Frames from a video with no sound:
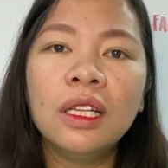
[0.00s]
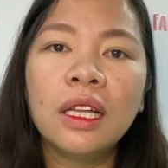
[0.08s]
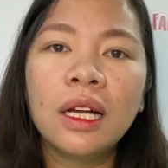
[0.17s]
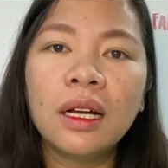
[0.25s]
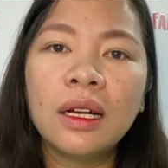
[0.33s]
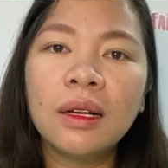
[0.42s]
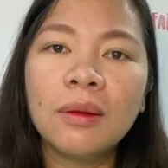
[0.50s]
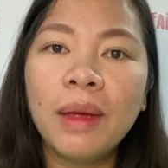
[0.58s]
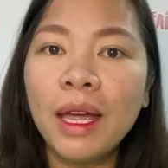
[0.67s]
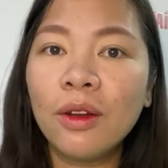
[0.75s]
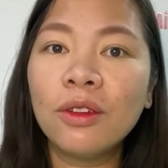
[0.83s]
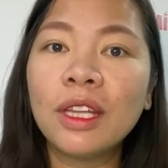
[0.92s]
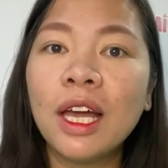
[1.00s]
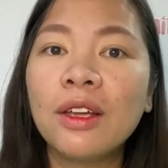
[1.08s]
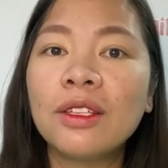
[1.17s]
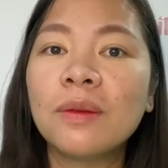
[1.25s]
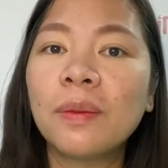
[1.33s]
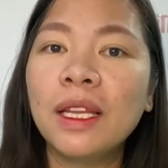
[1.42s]
na meron tayo
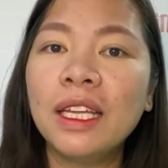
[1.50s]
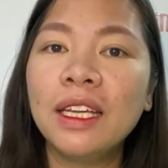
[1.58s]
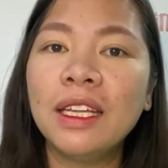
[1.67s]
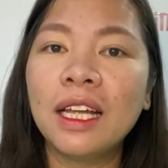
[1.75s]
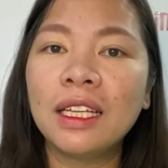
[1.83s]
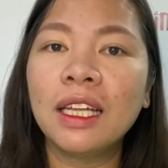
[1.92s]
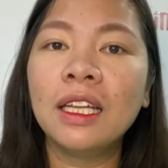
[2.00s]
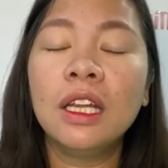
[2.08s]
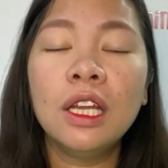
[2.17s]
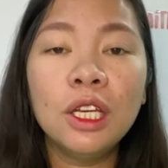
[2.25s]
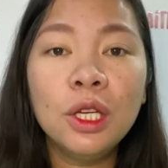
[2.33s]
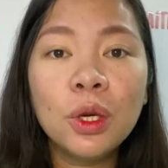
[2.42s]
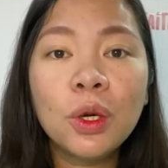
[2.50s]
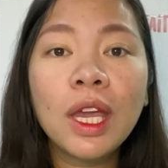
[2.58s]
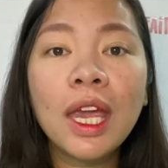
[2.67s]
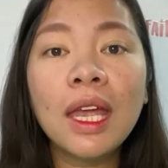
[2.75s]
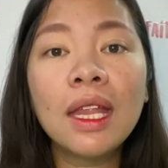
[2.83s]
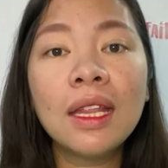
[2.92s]
sa paligid natin, you
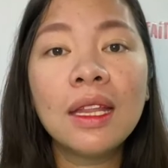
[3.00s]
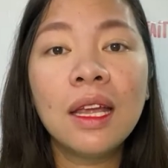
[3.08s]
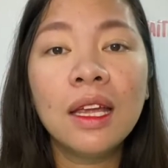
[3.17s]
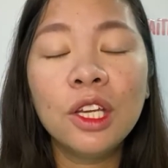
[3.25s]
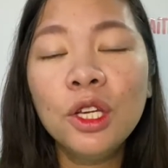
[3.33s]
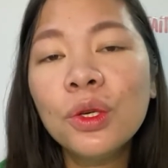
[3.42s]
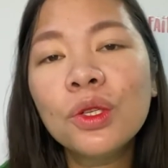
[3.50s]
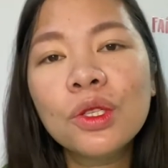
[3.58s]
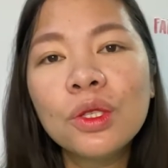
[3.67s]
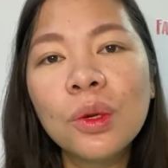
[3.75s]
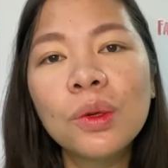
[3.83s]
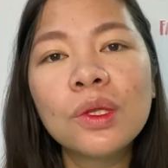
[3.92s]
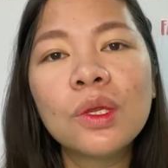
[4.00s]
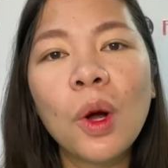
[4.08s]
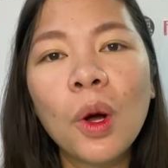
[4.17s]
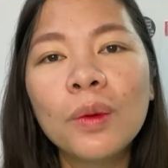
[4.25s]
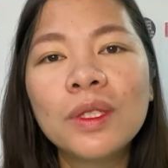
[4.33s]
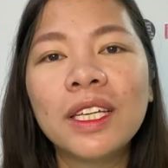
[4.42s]
can use those
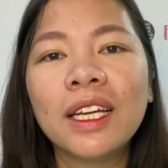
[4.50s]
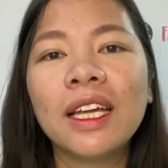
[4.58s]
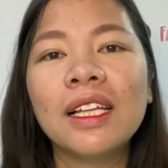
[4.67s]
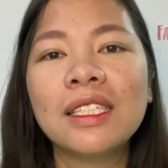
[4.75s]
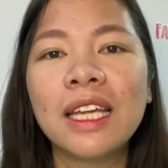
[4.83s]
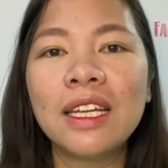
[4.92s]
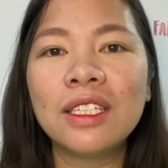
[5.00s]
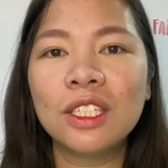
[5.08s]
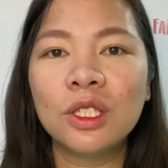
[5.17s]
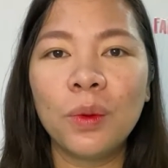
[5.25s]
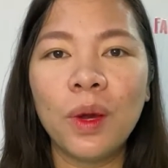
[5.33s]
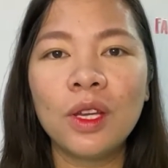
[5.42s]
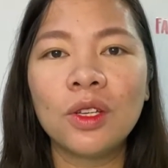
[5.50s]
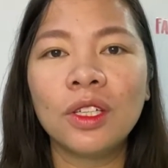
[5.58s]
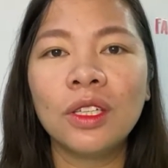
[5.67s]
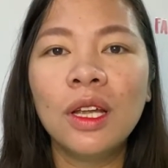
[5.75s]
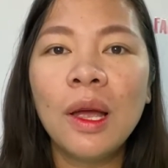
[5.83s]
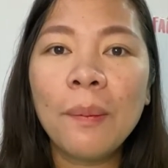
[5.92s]
obstacles and situation
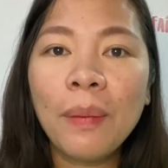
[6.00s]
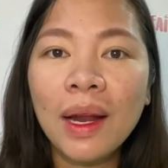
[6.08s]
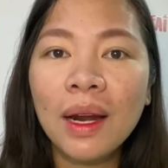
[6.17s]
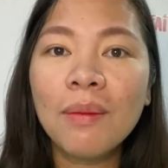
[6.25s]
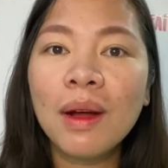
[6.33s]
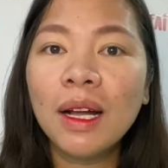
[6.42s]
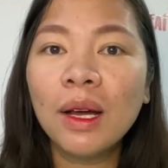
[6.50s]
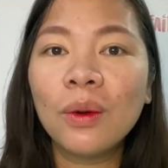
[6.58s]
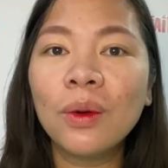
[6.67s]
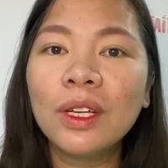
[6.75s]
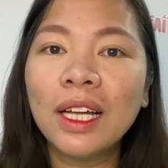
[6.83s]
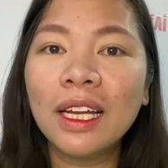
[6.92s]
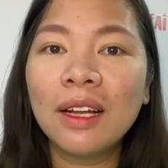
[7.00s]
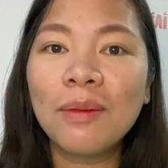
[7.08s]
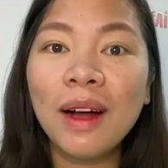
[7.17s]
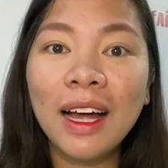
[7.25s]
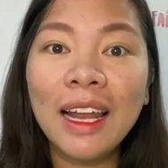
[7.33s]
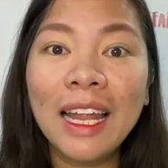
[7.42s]
para magkaroon ka ng
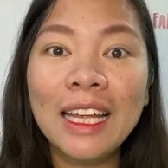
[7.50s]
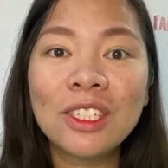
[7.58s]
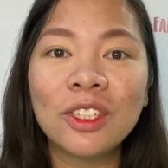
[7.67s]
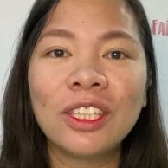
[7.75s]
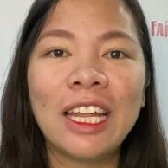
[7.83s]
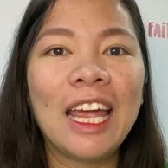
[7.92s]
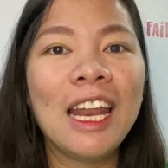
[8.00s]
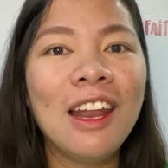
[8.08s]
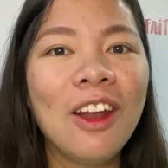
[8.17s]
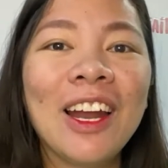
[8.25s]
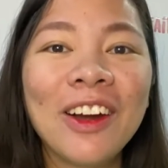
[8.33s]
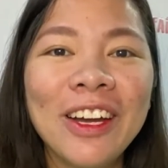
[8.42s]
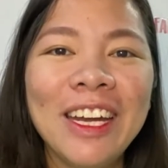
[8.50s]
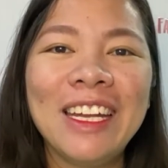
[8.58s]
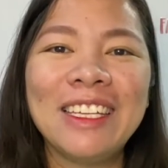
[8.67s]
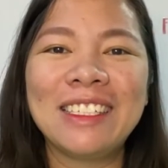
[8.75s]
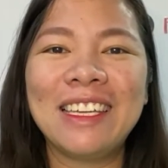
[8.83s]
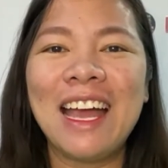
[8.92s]
mga lesson and
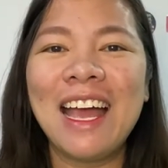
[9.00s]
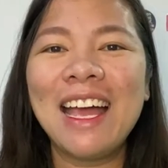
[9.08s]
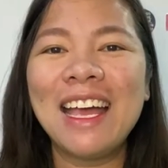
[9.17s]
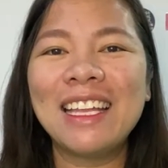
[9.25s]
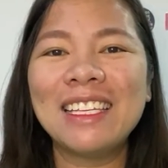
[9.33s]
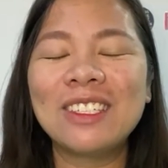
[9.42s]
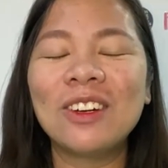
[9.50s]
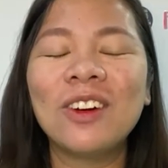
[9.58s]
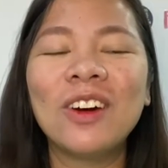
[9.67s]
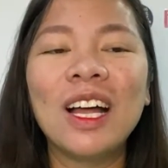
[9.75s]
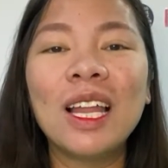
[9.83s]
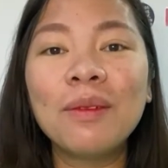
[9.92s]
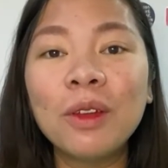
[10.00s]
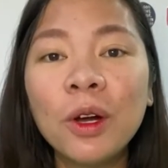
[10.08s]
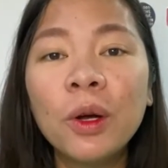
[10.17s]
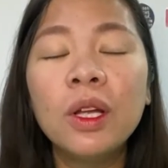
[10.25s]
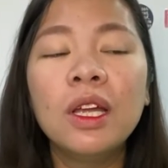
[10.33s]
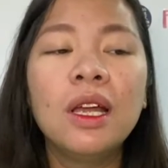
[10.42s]
learnings. Yan. So, alam
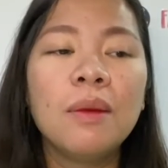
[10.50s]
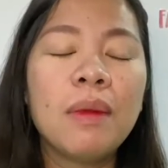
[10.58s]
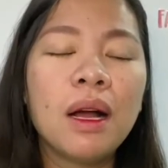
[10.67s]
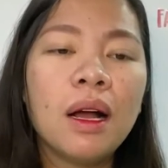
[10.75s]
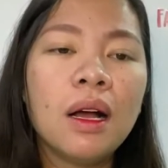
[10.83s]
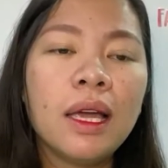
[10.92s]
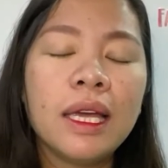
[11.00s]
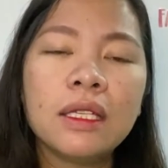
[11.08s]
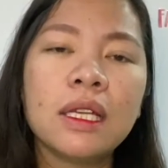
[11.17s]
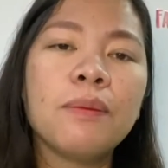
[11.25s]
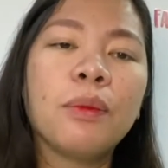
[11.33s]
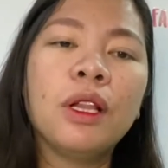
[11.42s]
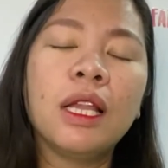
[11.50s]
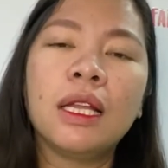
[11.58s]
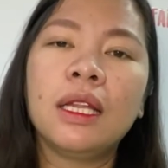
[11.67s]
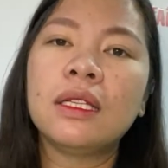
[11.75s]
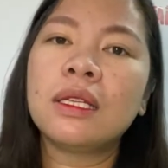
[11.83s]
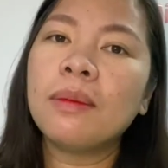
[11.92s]
nyo, mga example
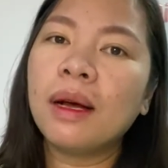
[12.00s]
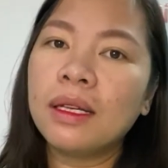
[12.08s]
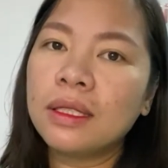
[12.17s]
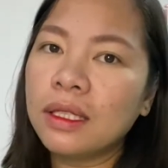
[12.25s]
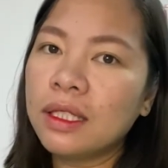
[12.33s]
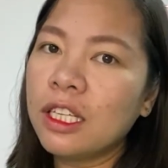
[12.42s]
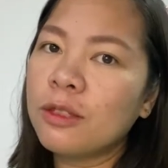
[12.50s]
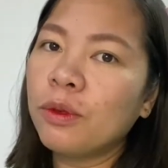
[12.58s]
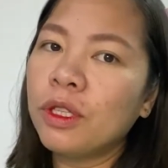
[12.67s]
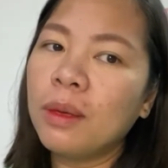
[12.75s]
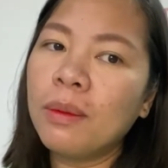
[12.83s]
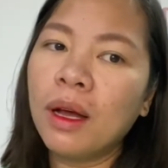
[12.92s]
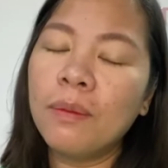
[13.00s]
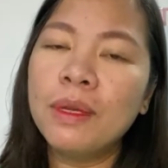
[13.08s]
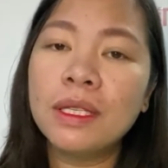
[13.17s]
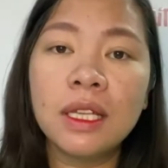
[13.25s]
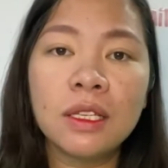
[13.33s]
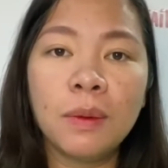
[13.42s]
natin sa mga successful na mga
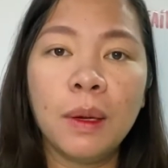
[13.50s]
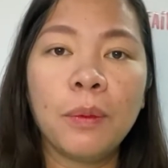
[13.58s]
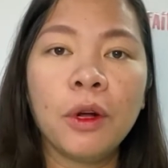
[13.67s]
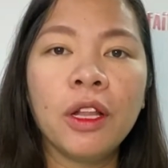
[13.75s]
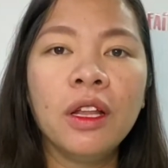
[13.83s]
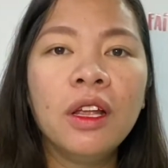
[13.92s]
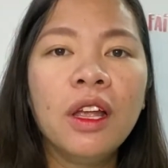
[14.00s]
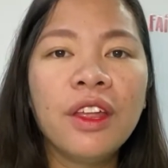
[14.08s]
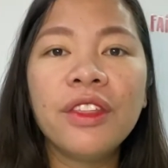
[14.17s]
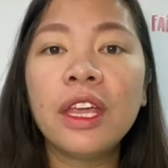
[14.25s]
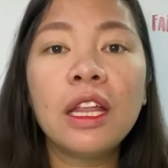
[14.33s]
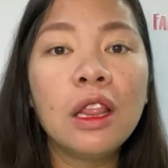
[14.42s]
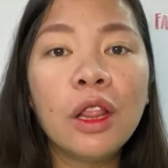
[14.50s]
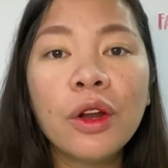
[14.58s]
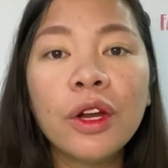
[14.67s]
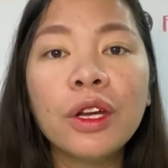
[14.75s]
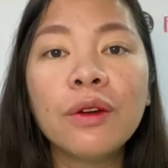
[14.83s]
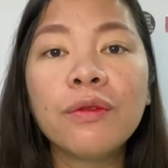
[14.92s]
business people, they
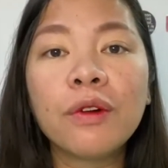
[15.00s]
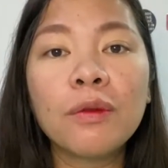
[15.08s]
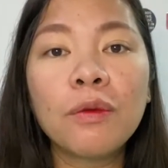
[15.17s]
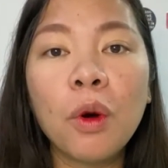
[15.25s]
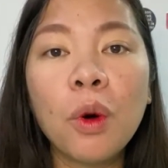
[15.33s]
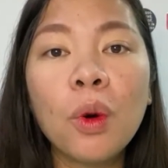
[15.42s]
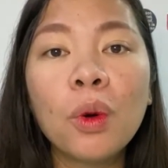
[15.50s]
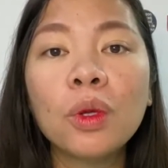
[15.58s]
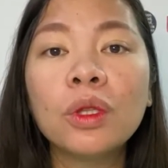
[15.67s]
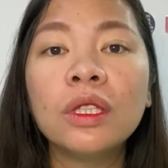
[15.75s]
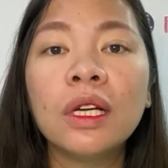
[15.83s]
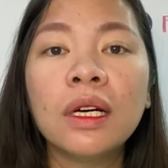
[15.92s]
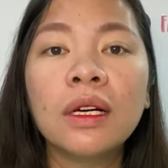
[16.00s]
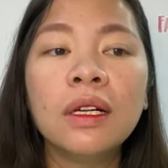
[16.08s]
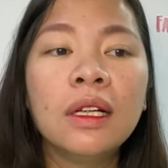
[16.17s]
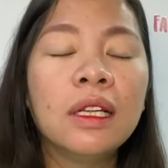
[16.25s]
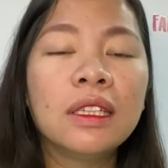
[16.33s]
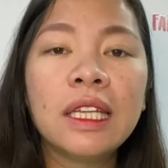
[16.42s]
learn from all the
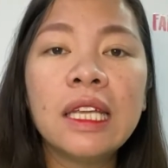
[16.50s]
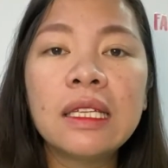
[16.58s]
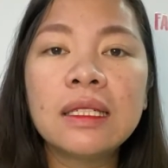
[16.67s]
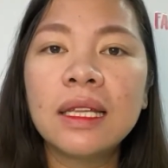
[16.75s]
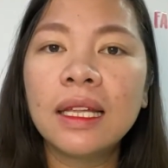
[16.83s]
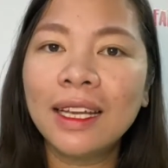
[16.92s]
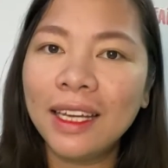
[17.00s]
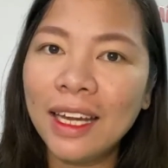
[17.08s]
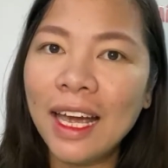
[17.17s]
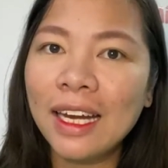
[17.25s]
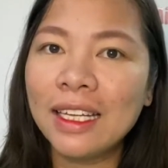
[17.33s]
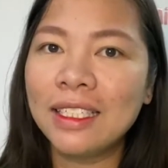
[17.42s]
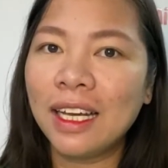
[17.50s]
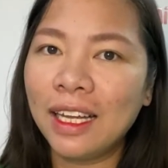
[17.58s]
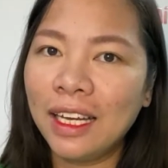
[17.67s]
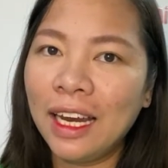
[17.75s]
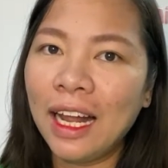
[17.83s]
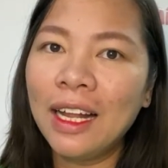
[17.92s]
things na nangyayari sa
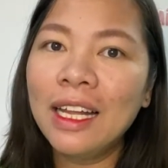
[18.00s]
kanila.